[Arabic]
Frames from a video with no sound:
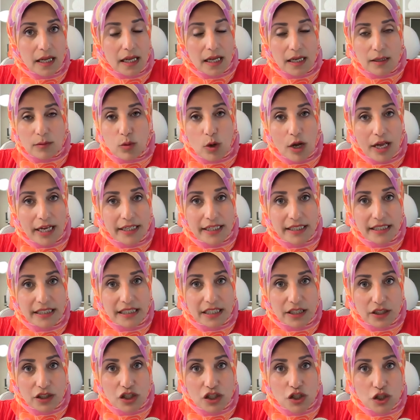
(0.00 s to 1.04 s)
المهاجرين
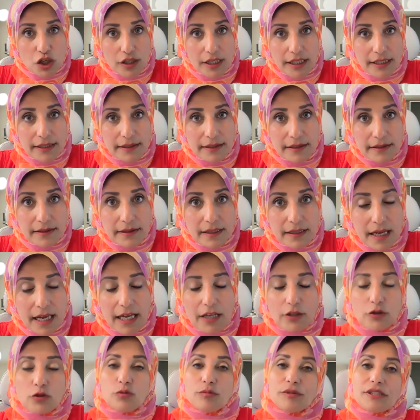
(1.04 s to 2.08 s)
غير الشرعيين
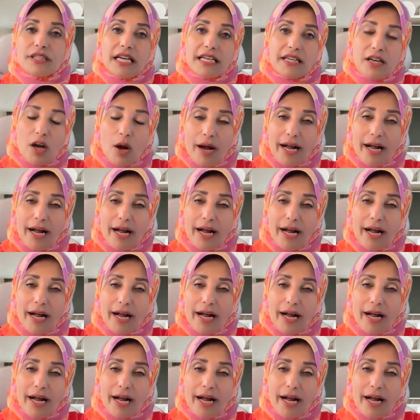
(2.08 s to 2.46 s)
انهم يضيقوا